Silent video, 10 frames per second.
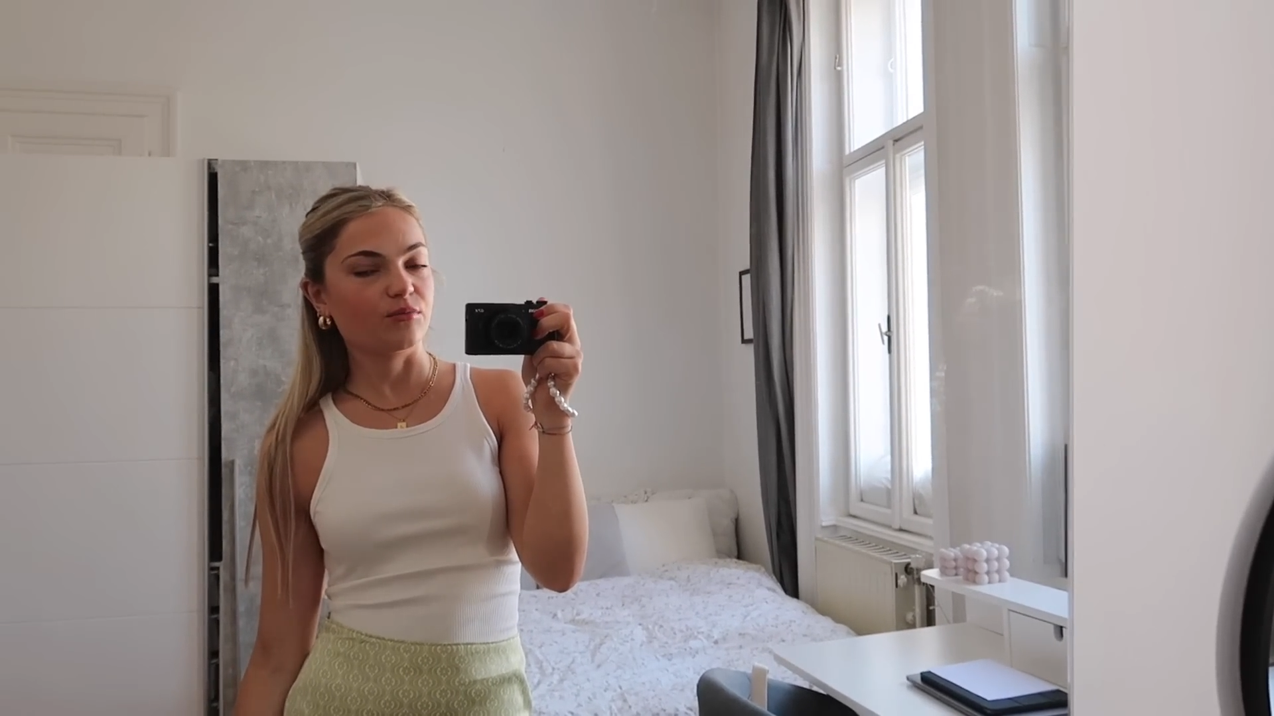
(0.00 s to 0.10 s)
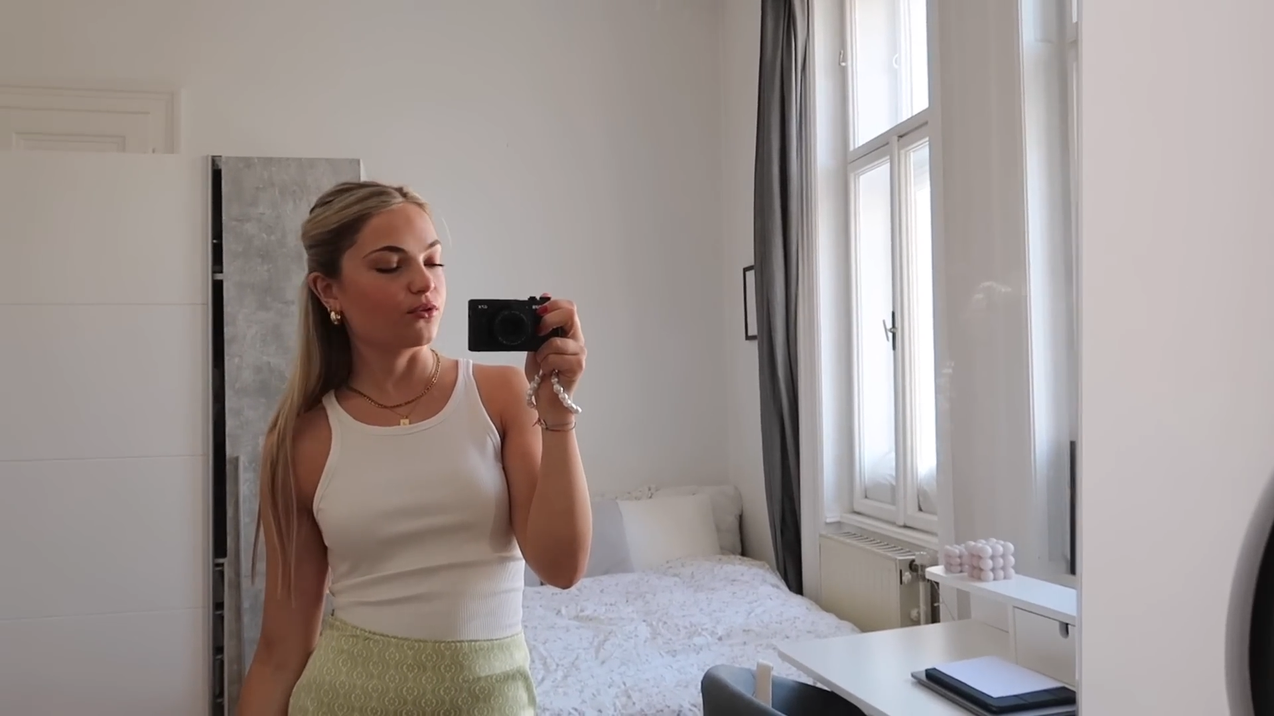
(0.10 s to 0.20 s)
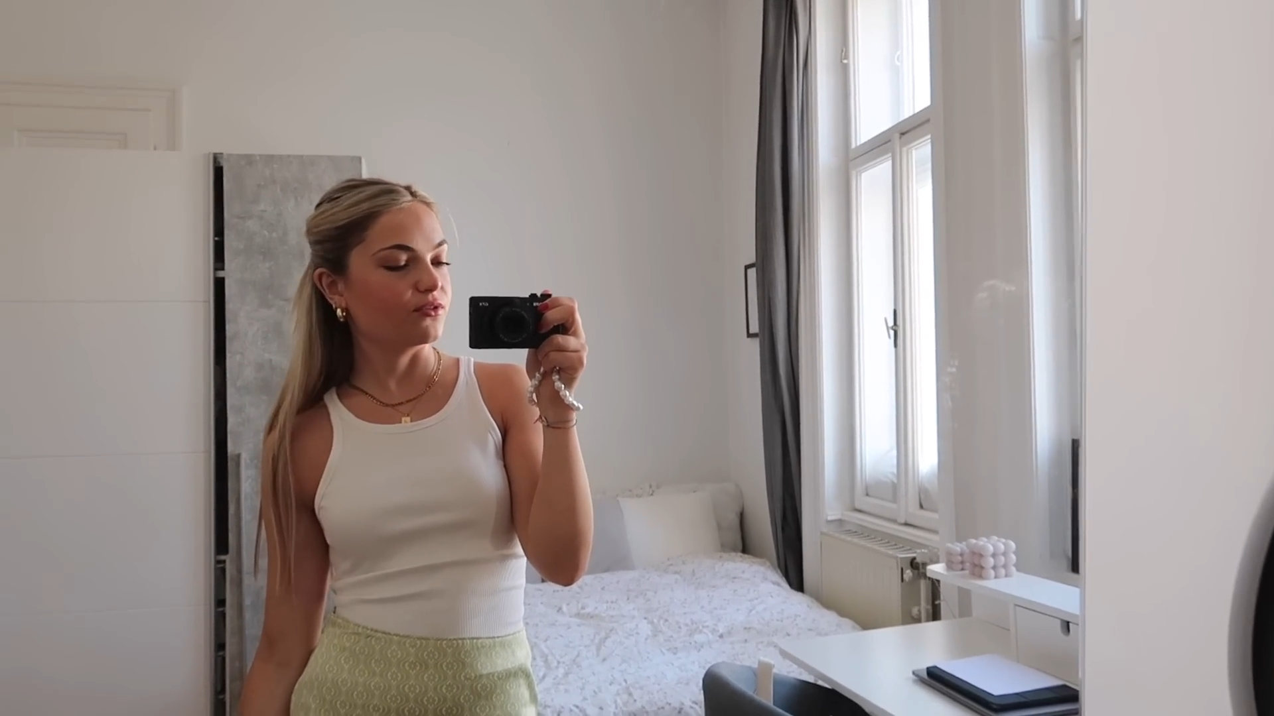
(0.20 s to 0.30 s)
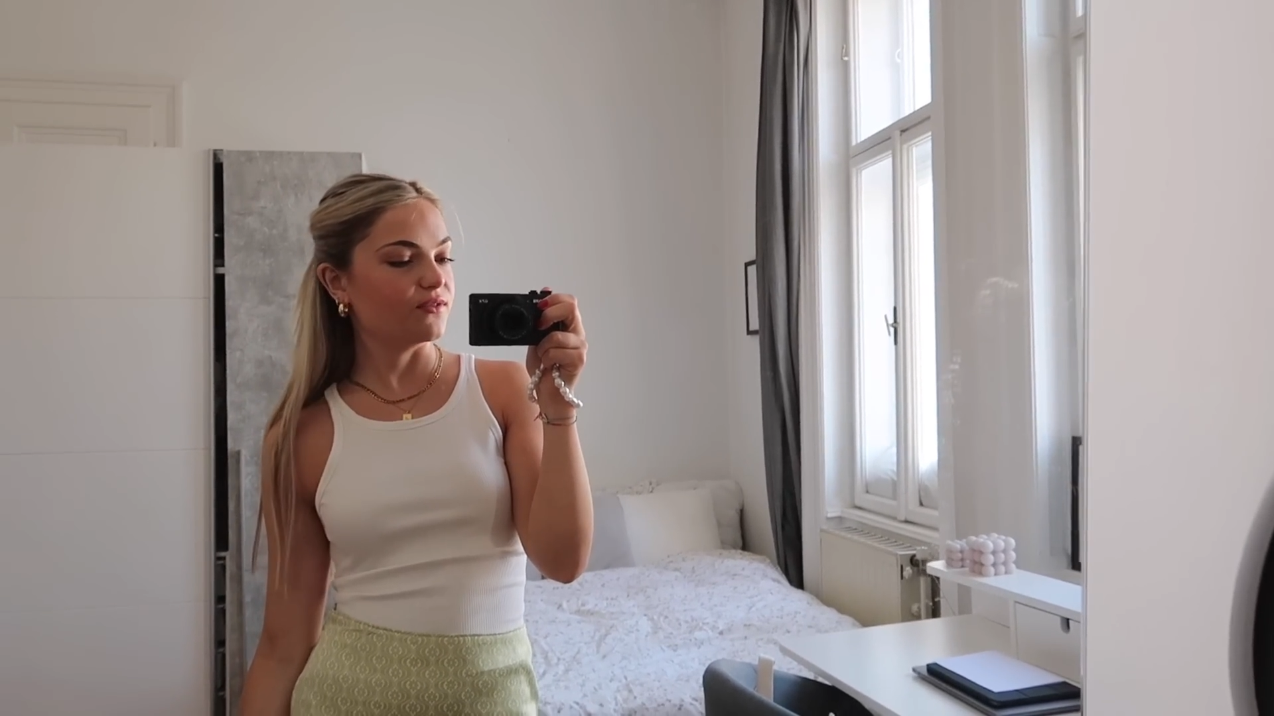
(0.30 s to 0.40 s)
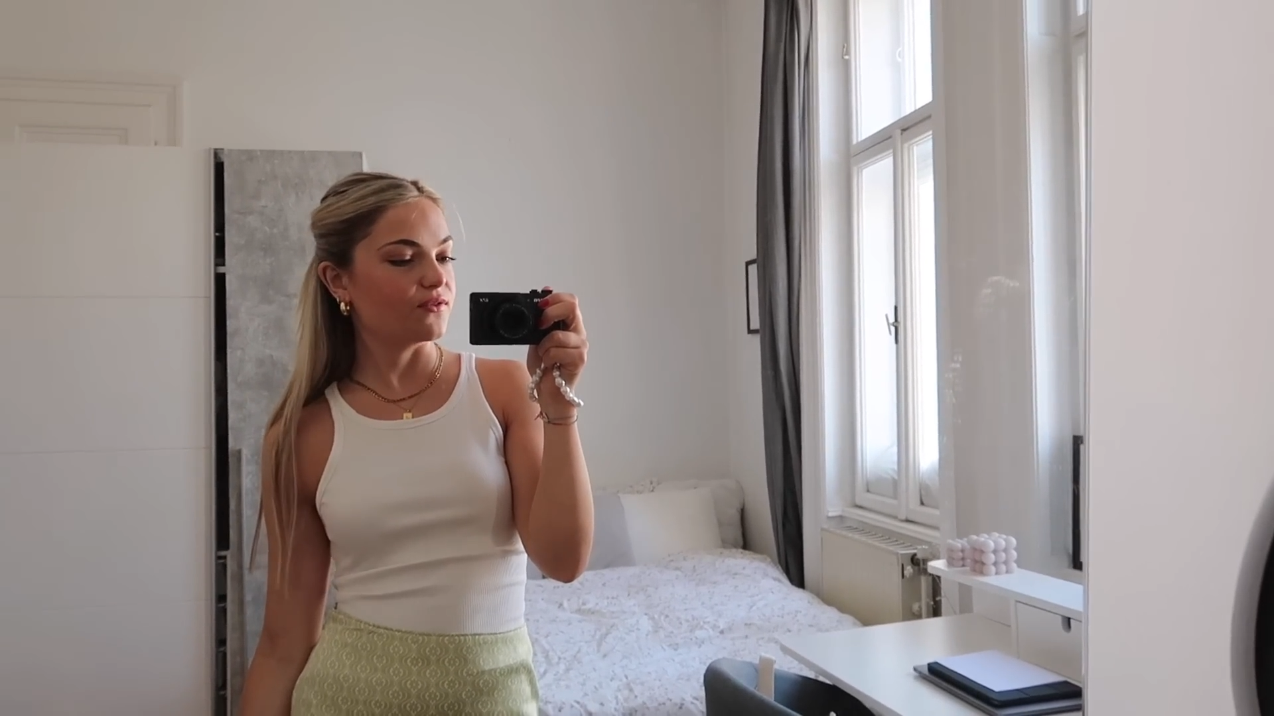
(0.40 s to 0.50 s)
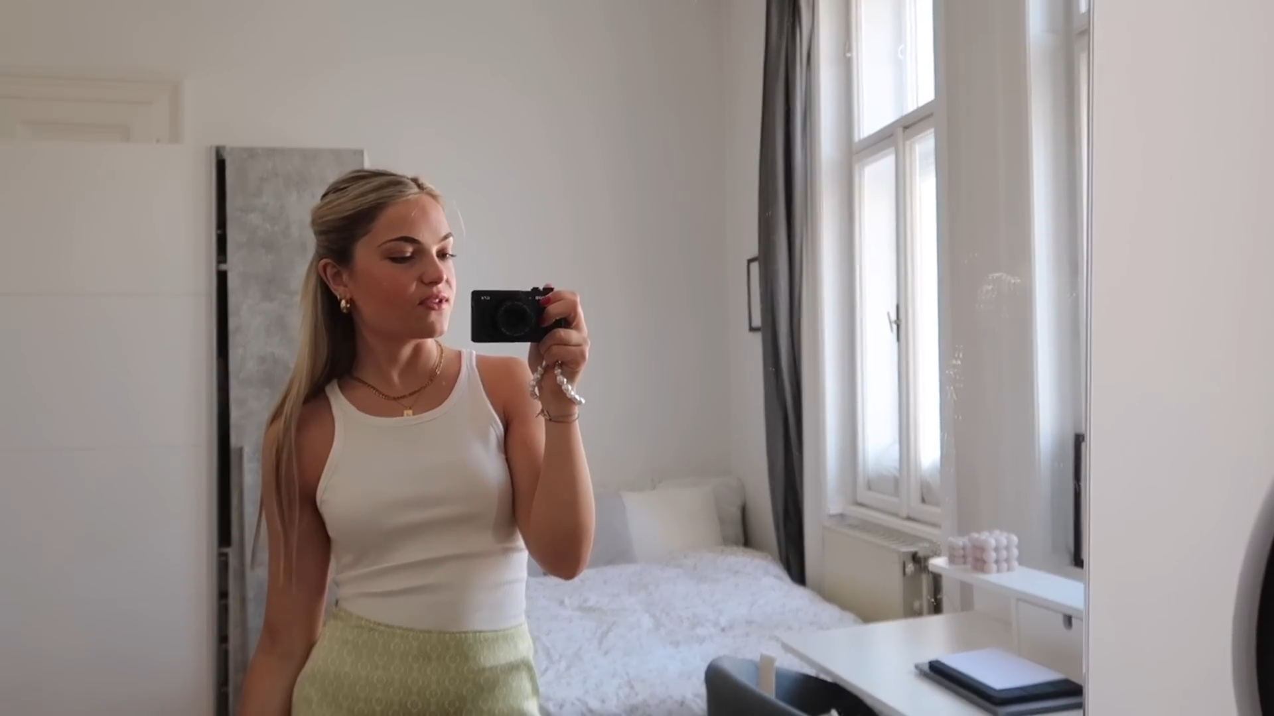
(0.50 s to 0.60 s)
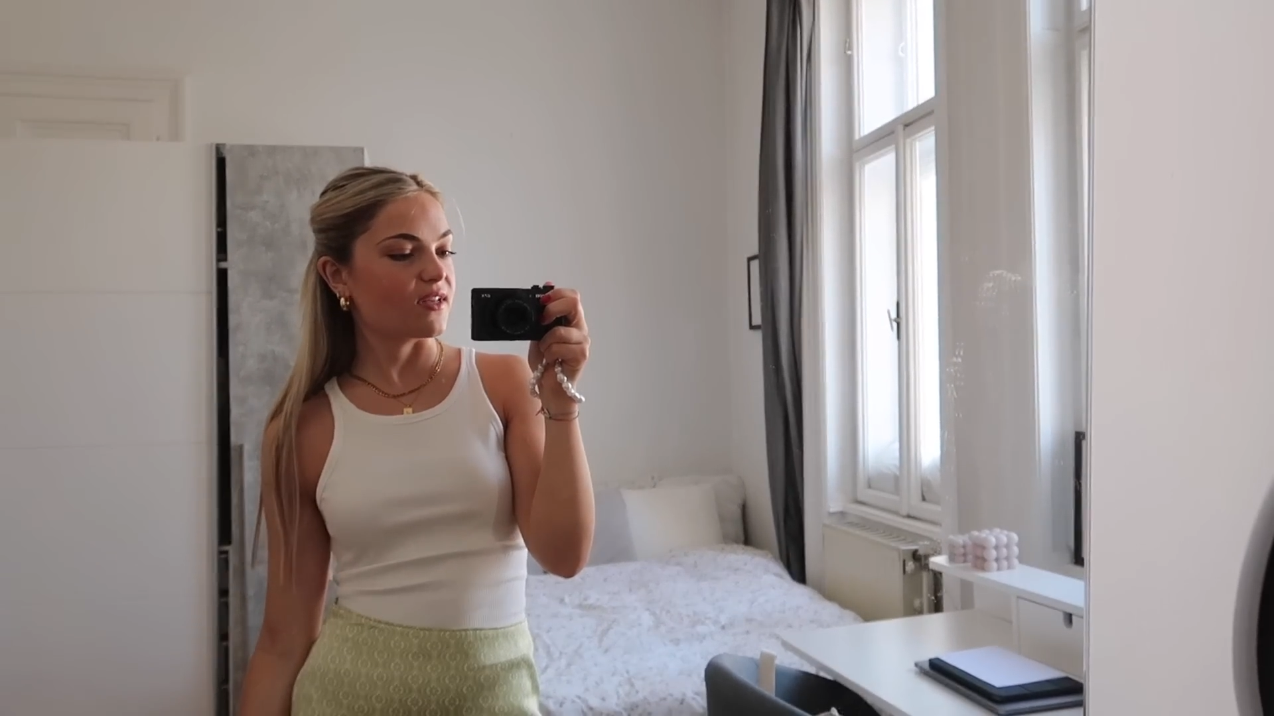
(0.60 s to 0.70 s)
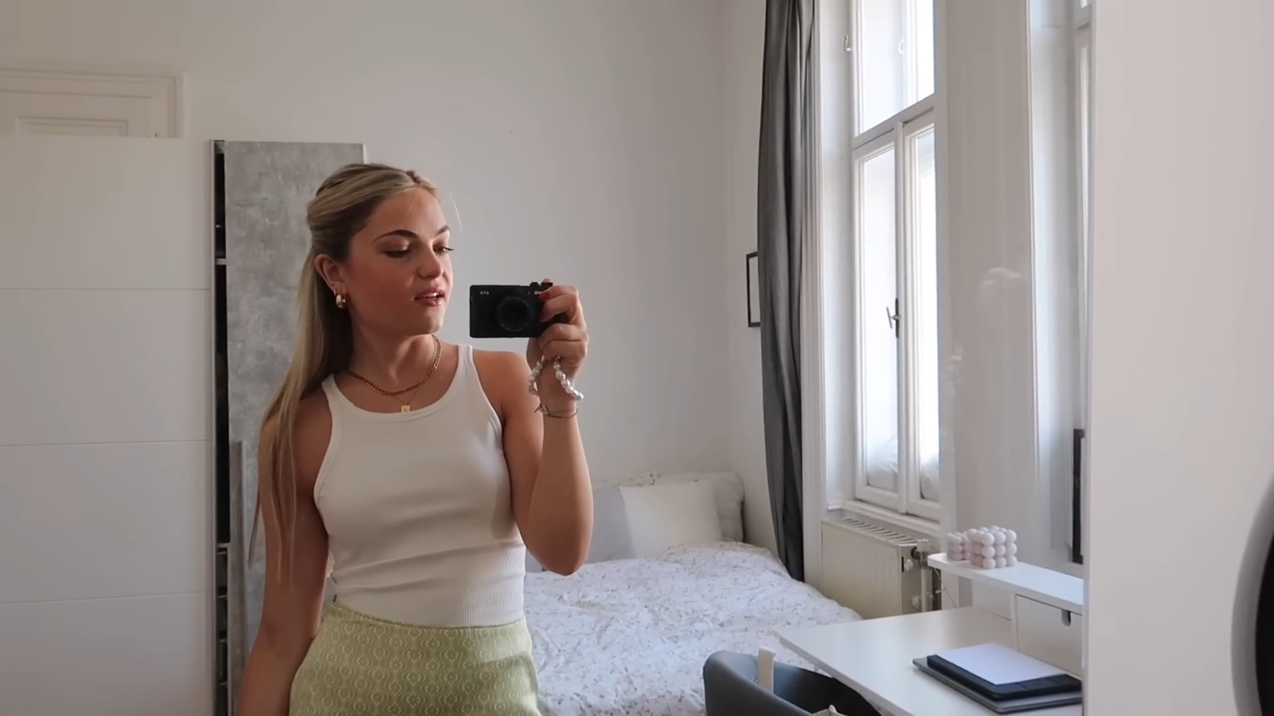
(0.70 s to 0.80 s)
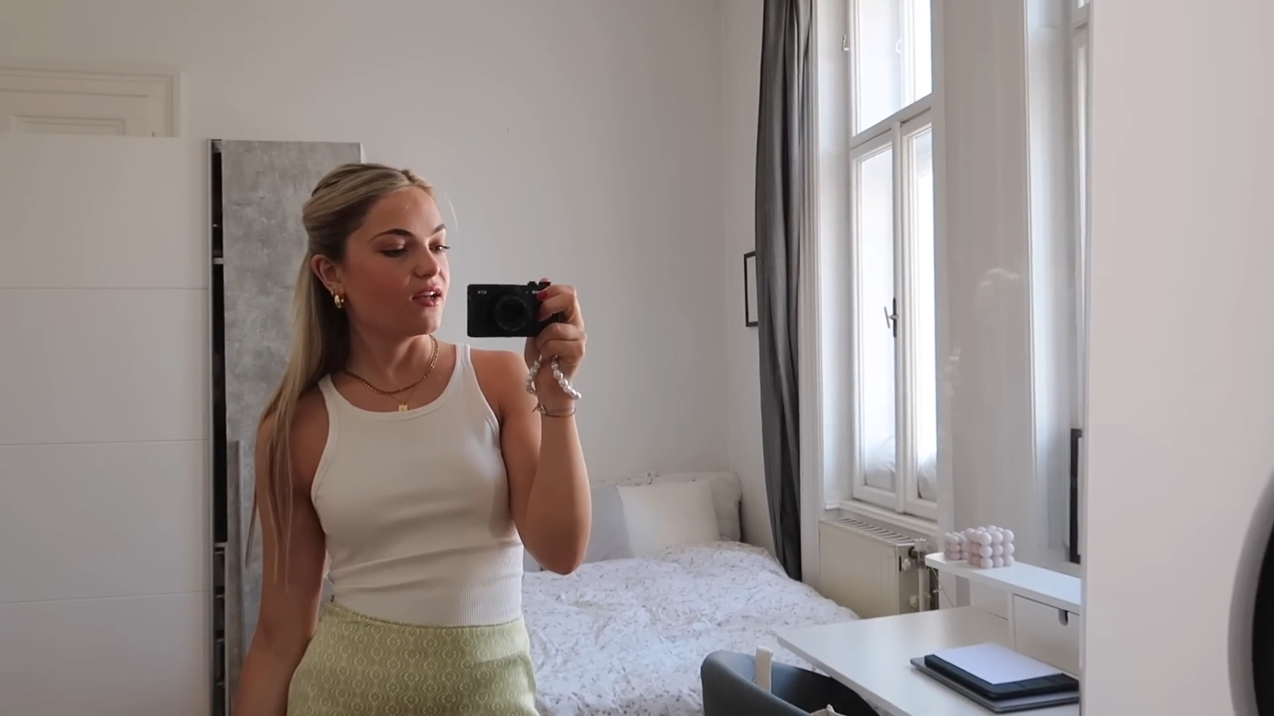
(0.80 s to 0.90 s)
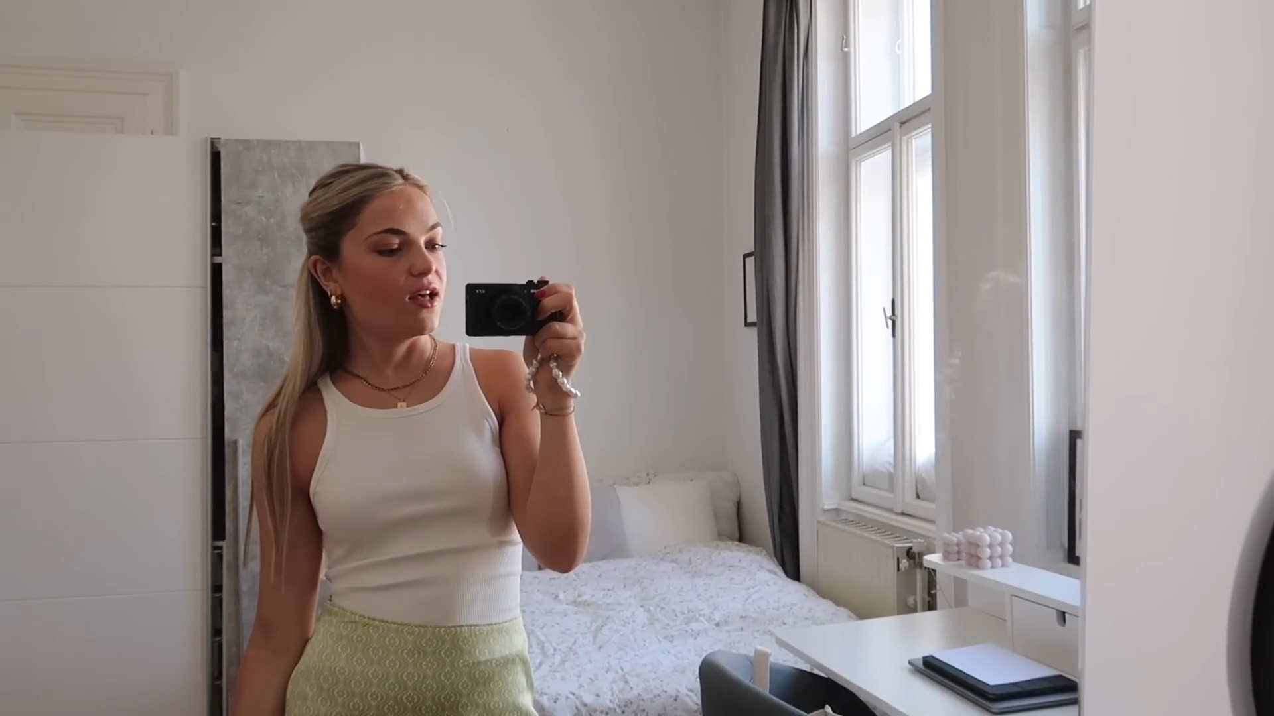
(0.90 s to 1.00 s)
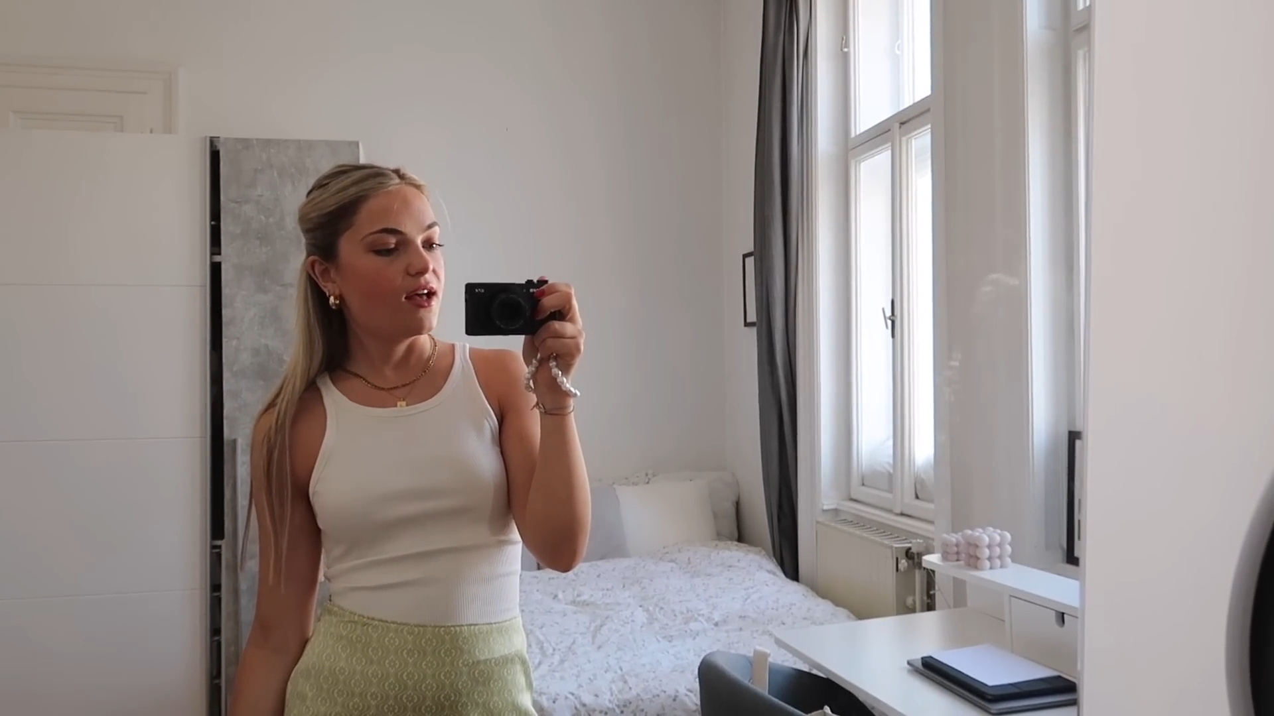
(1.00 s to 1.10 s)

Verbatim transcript: um produktiv zu sein.